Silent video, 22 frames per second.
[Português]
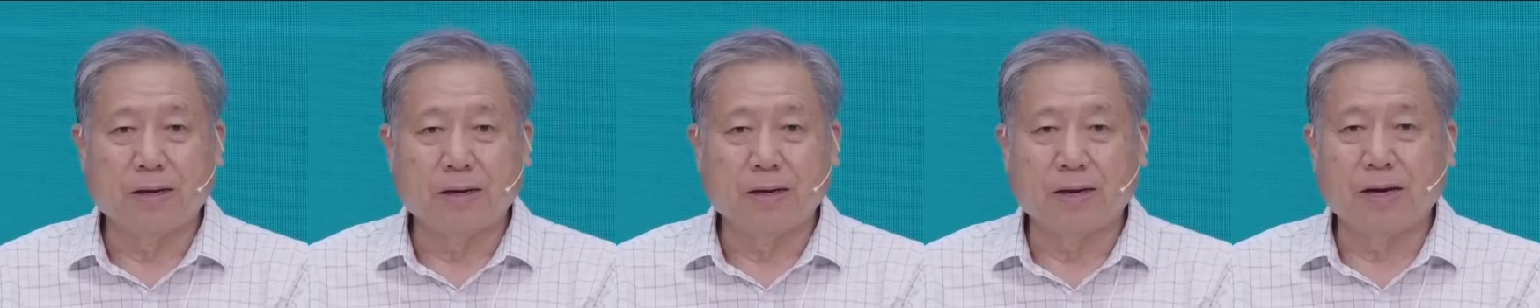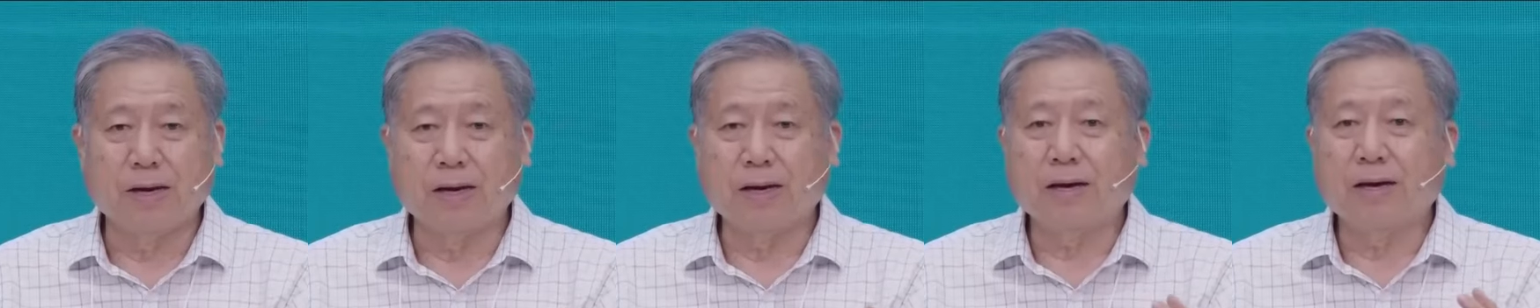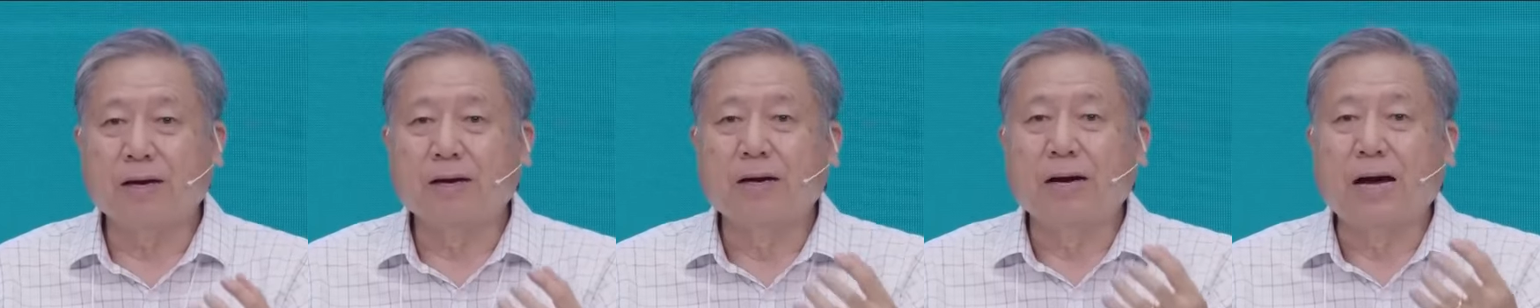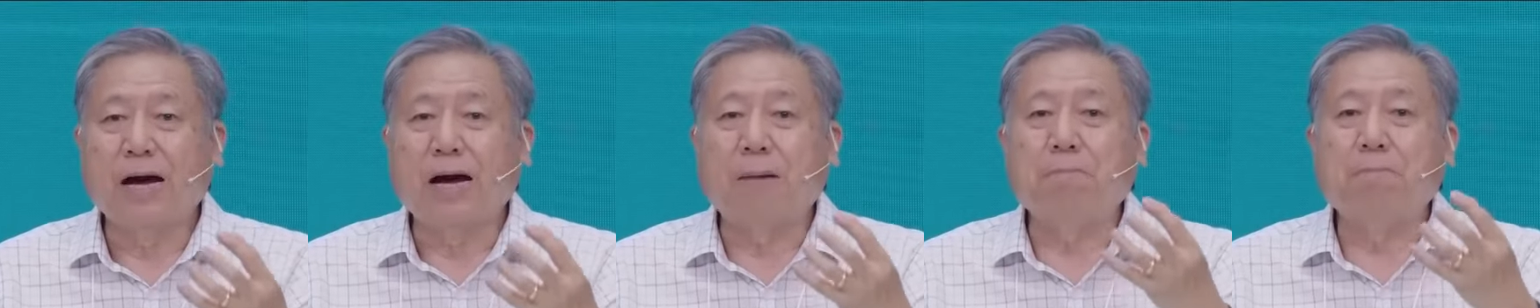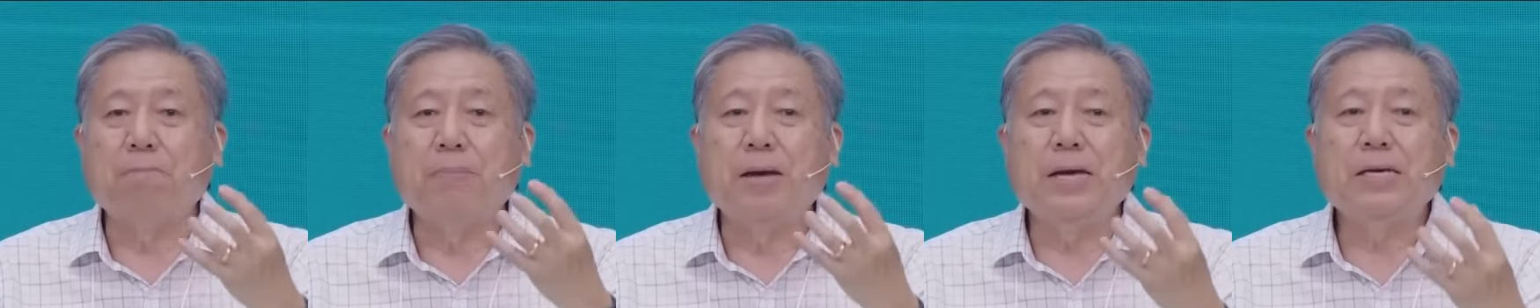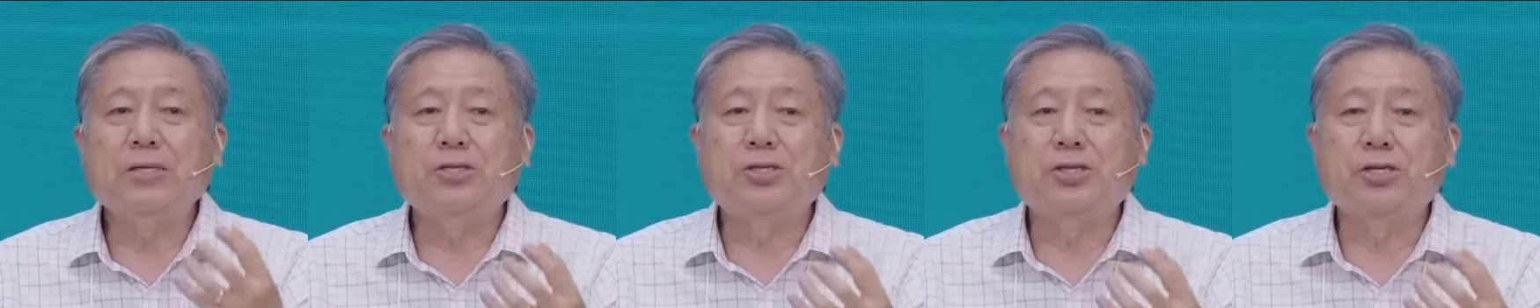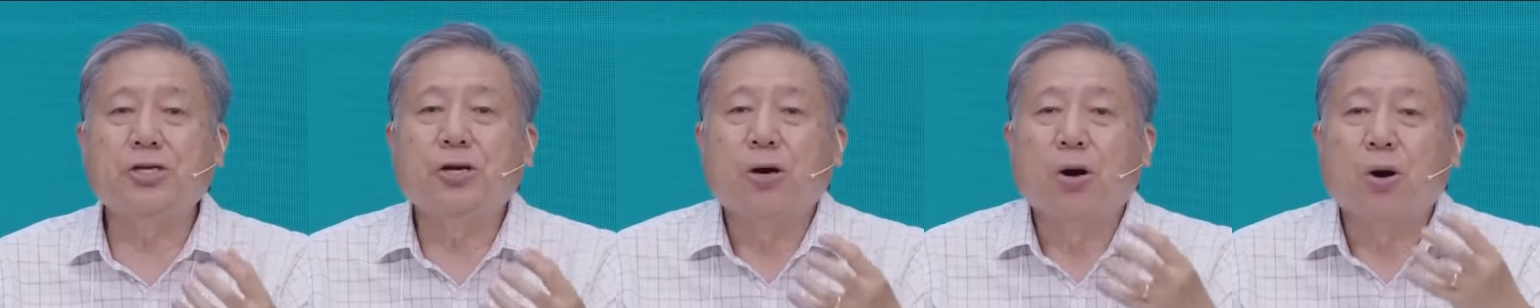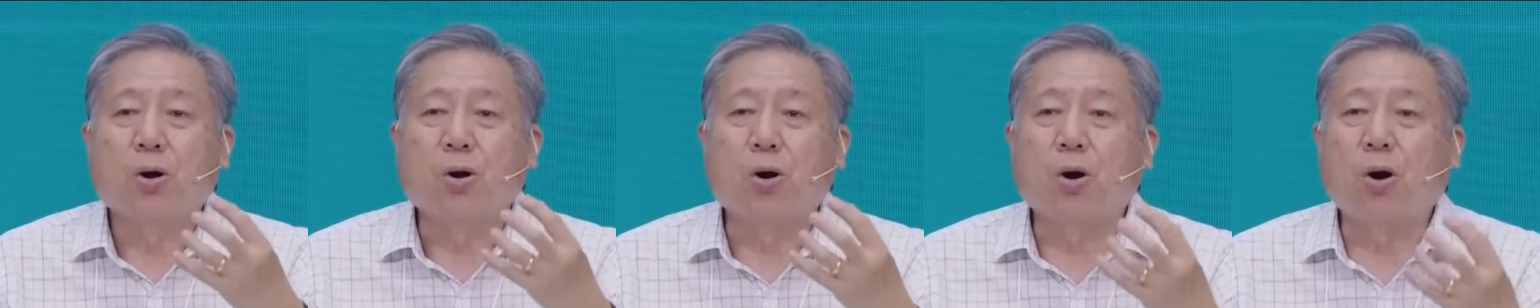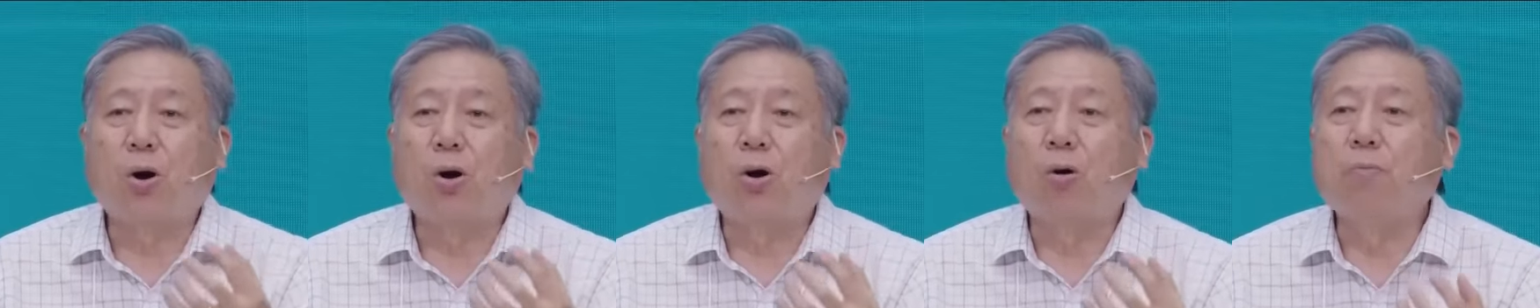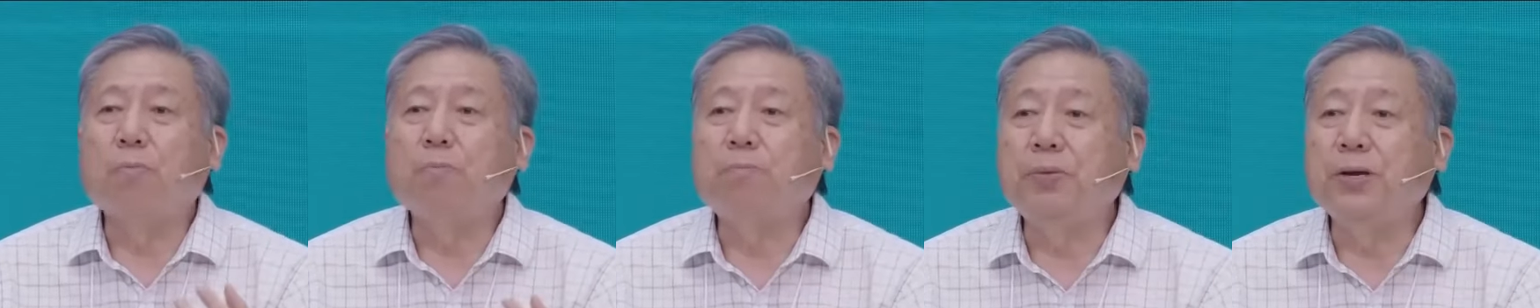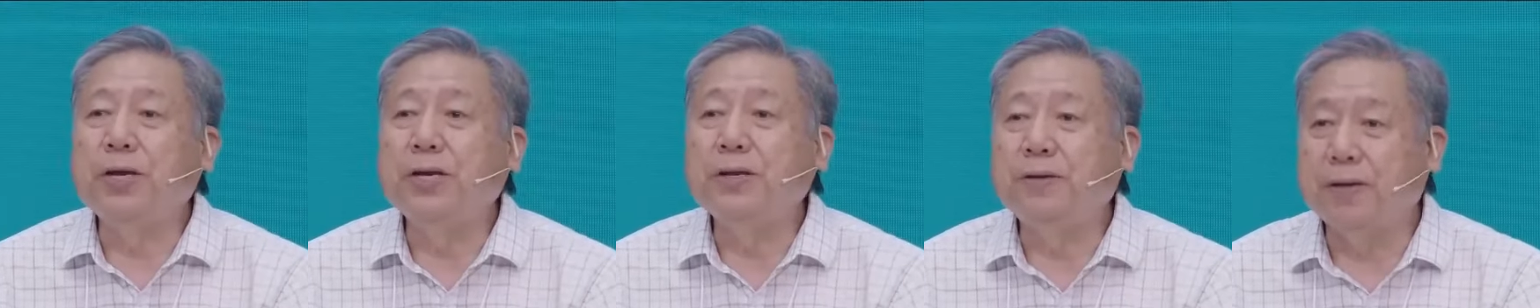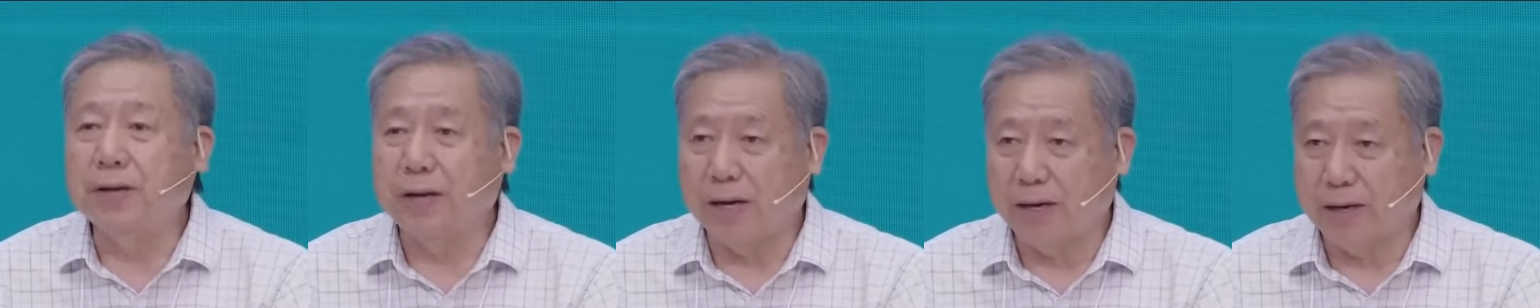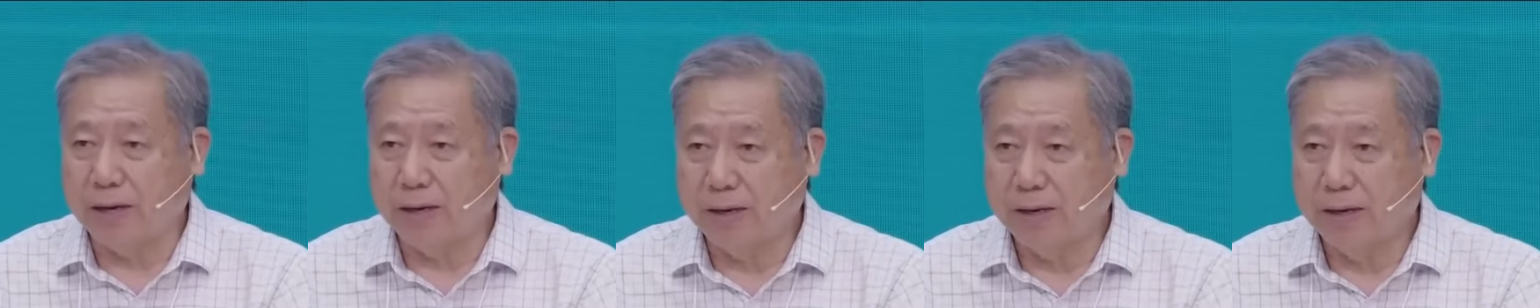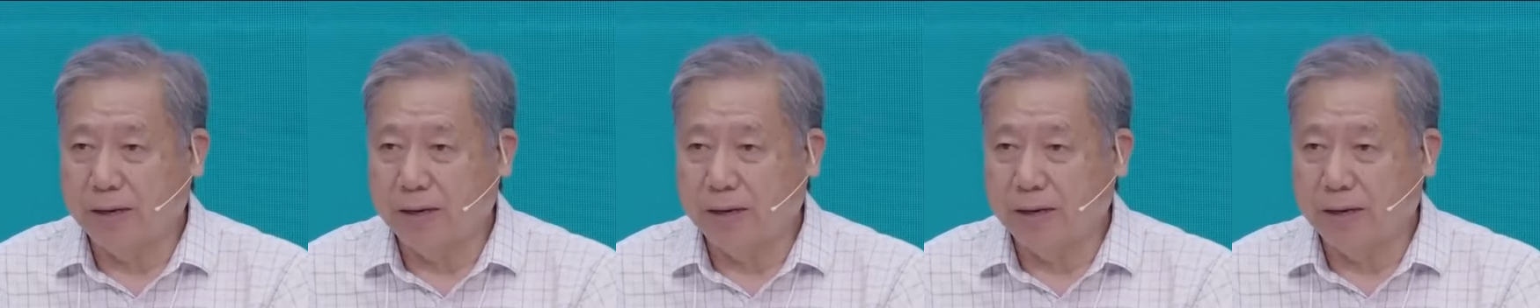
é a mente corrompida,